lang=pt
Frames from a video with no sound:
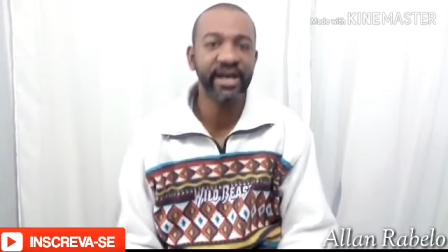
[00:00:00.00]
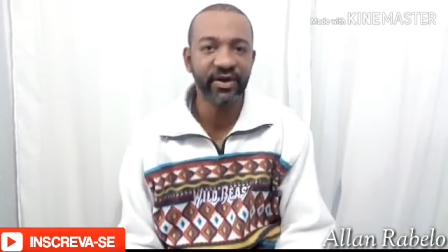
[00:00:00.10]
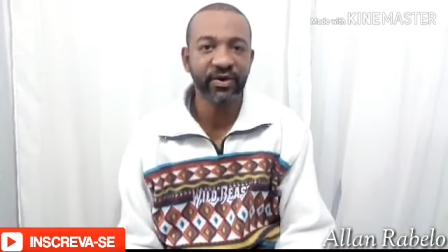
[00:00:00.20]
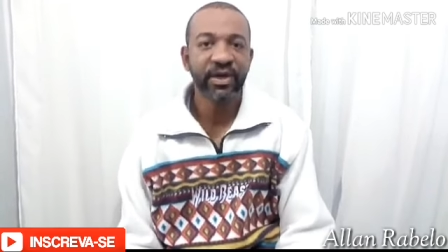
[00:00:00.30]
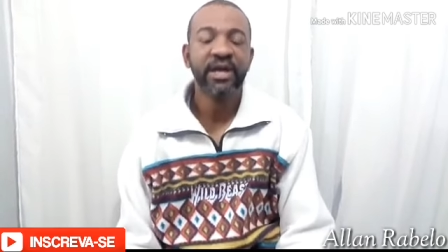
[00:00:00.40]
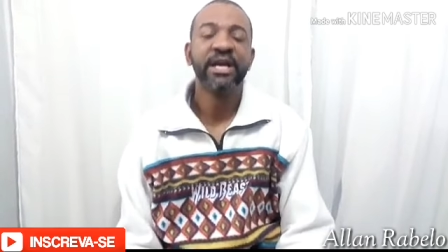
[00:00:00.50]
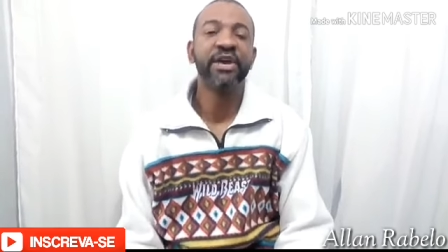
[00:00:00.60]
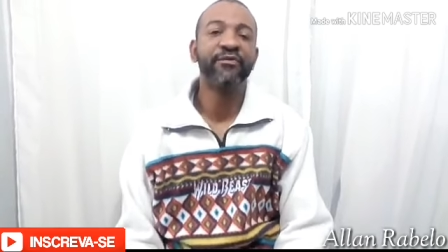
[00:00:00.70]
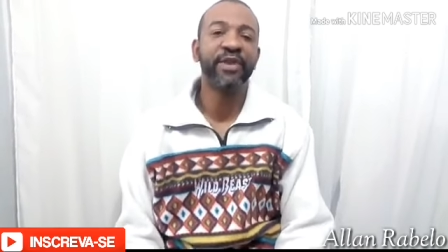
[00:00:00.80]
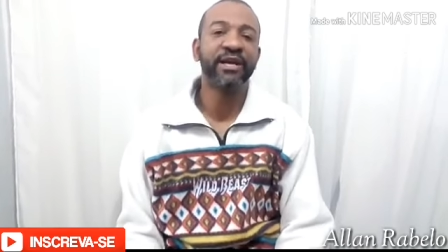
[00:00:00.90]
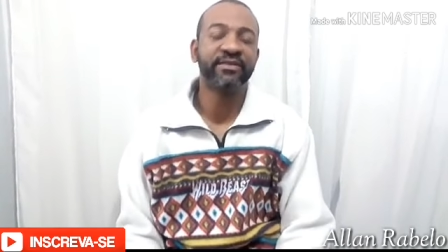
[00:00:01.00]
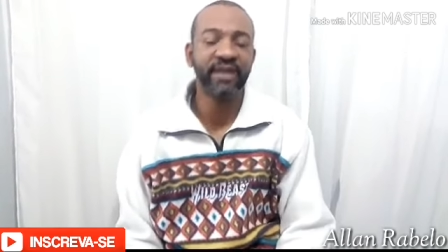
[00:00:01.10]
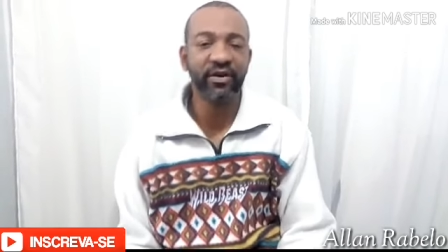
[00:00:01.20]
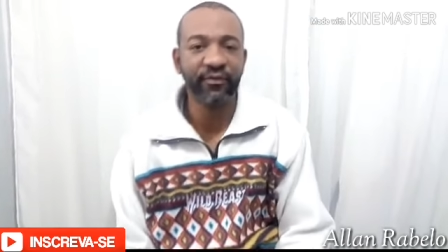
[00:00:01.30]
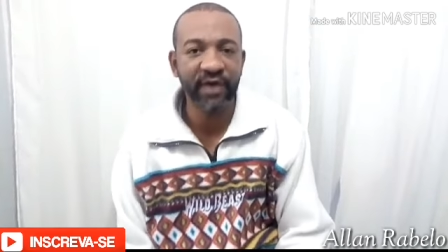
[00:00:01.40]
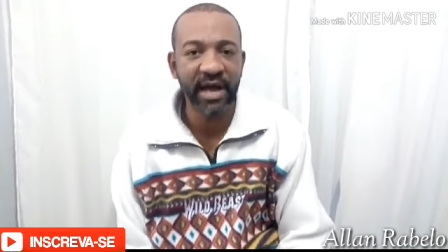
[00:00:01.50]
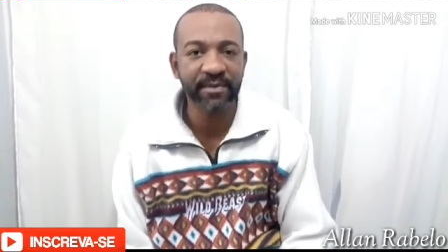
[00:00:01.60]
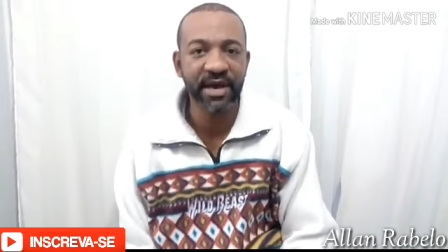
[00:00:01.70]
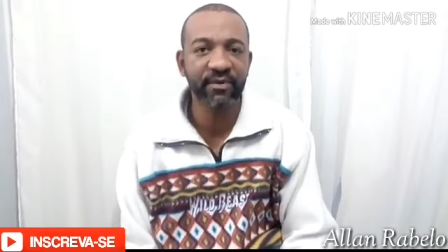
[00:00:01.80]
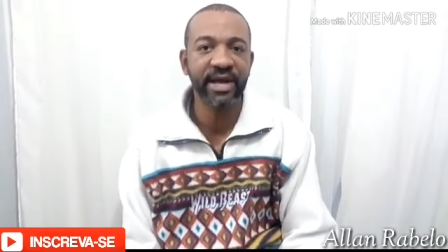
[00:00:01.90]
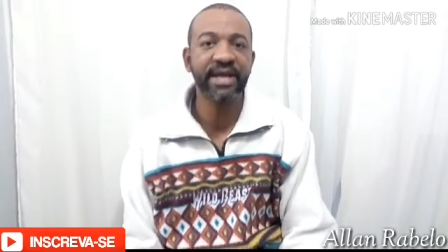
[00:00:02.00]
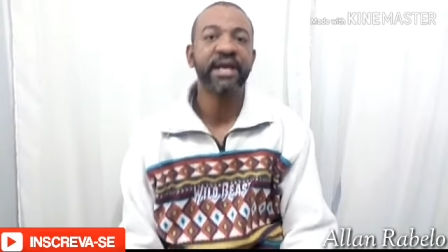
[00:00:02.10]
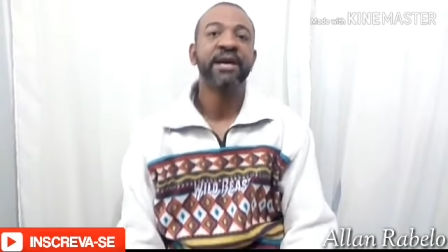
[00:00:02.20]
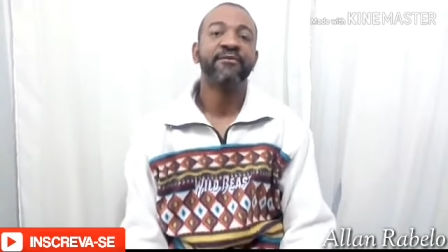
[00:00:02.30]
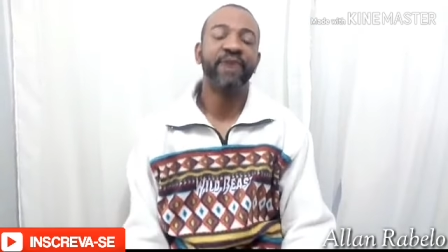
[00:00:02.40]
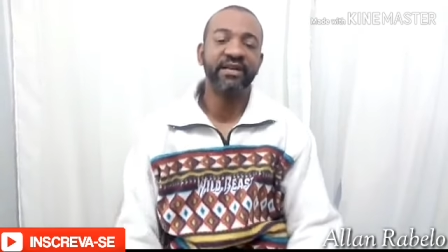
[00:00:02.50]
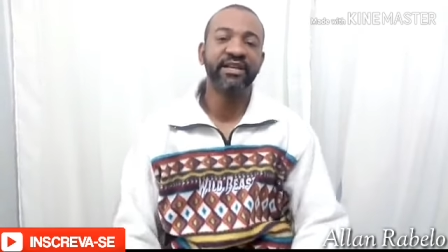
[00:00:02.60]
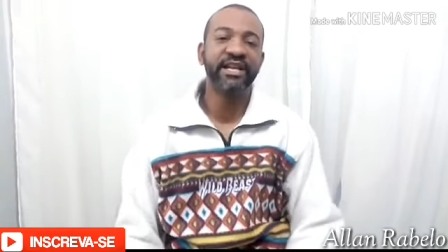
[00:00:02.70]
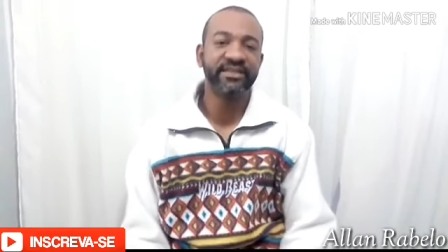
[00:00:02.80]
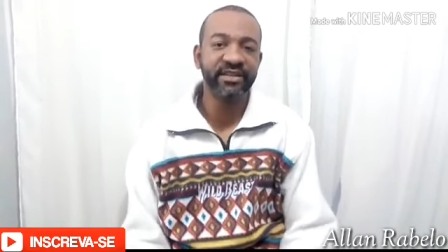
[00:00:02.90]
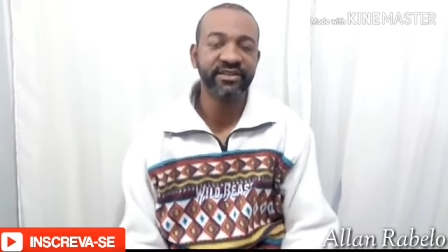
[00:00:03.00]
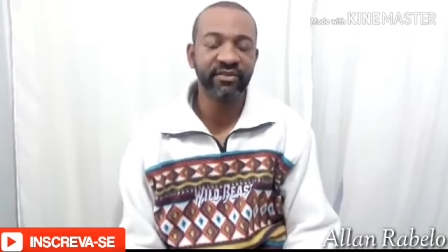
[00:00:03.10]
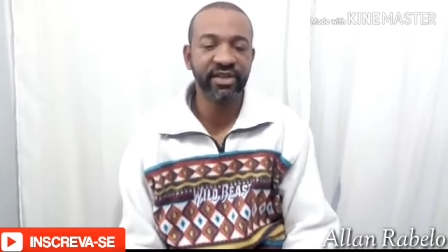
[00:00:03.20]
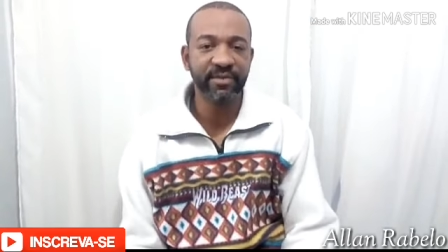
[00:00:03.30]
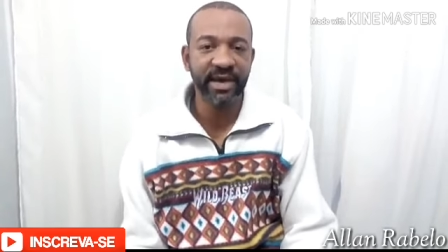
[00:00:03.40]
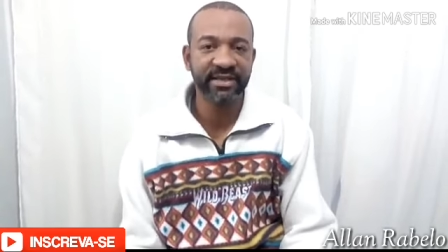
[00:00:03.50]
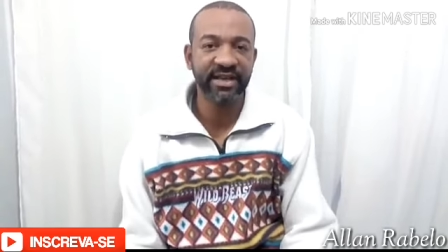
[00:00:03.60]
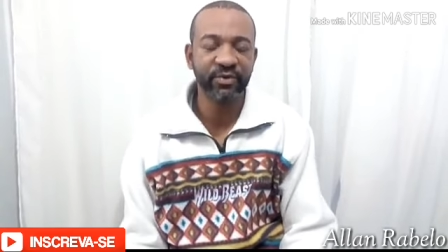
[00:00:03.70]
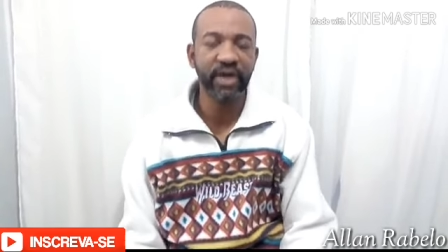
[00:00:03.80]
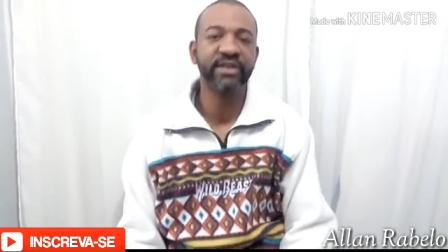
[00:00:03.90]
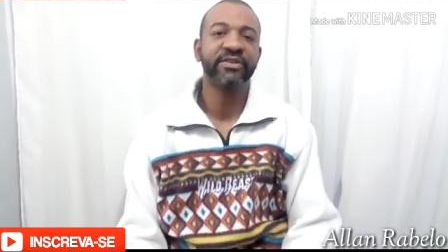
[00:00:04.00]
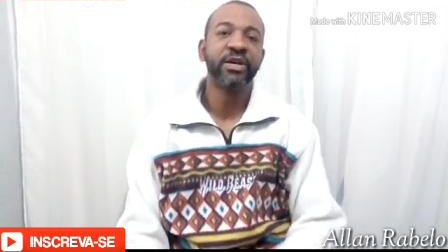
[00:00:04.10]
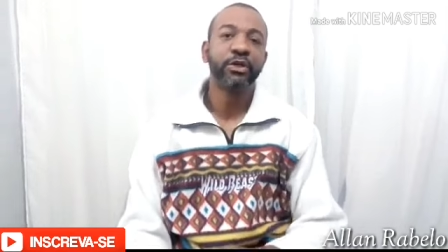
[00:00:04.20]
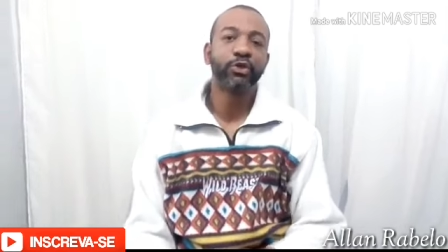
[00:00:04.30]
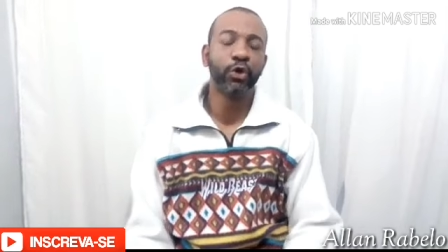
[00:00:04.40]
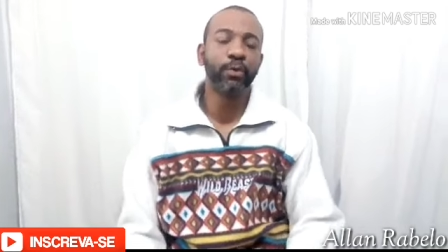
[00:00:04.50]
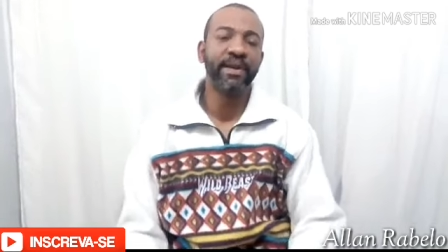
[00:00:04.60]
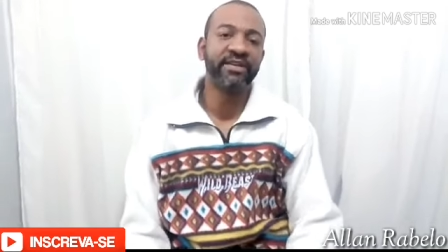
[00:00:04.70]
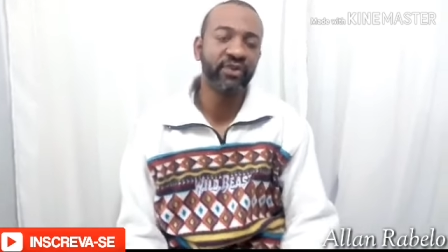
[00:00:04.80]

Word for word: Guerreiro enfrentando o Flamengo aí, fase decisiva de Libertadores,